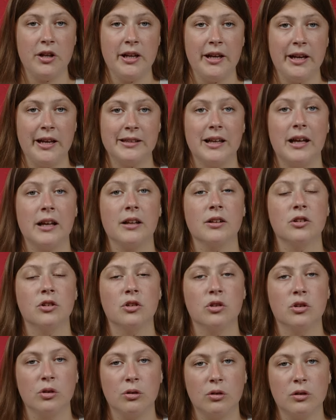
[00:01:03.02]
– это
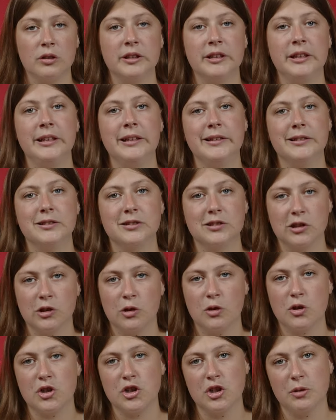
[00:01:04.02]
долгий и
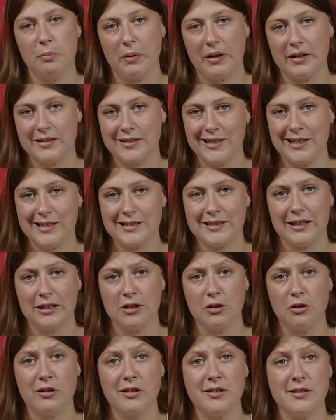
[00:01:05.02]
сложный процесс,
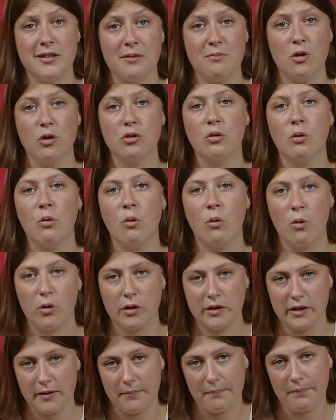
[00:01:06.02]
который займет
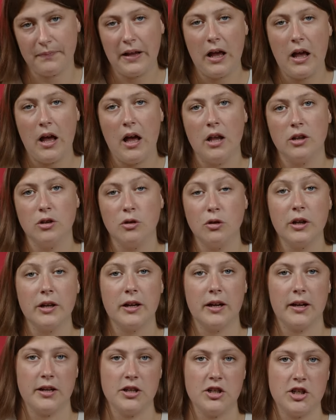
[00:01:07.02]
годы. Но их
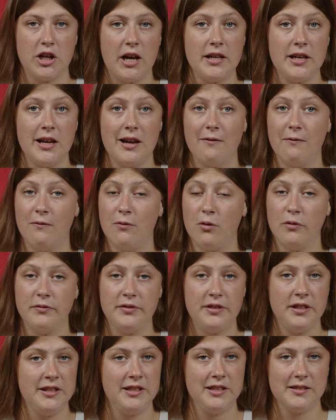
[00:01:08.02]
окончание
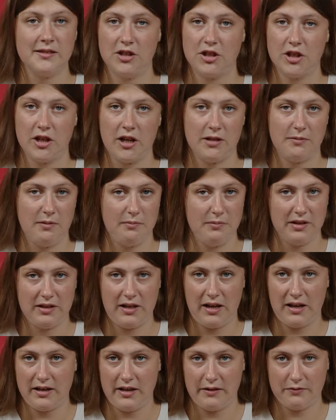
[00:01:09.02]
вовсе не означает
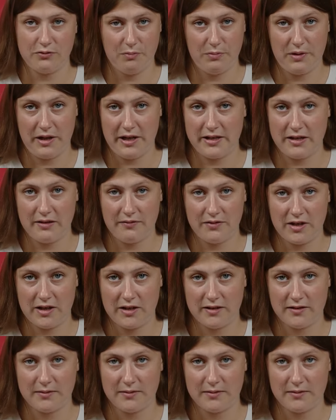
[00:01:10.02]
моментальное вступление в ЕС